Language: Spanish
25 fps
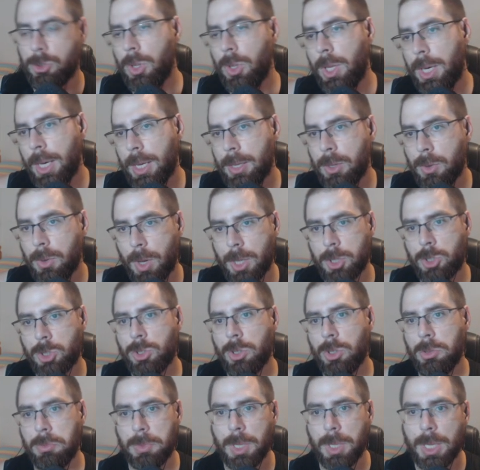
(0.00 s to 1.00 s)
no diría yo que
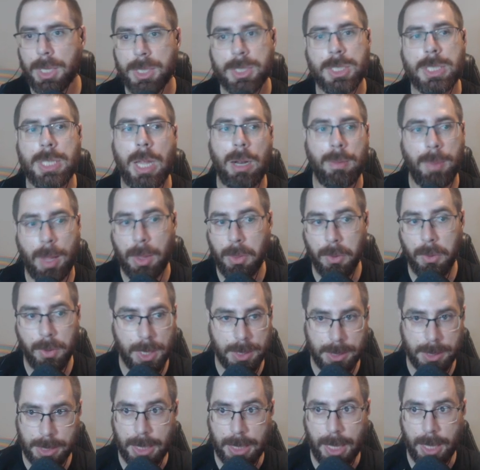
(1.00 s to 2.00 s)
son
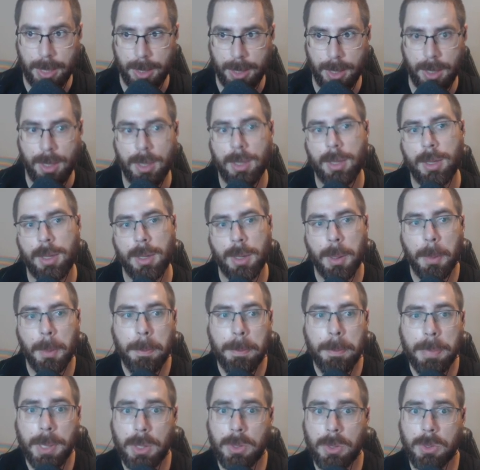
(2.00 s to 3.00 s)
salvadores de nada,
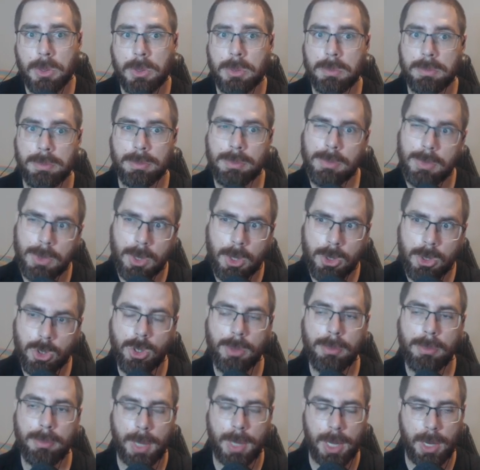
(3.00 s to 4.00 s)
pero no
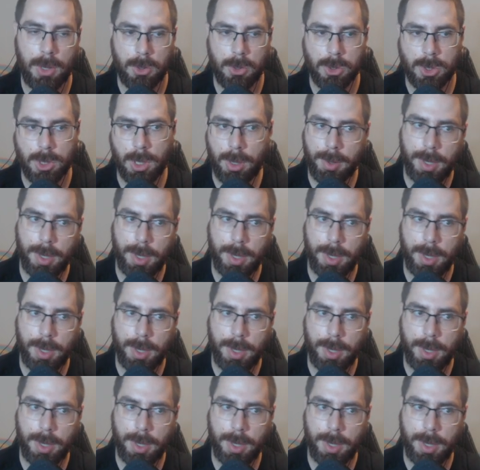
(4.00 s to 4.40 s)
son malos.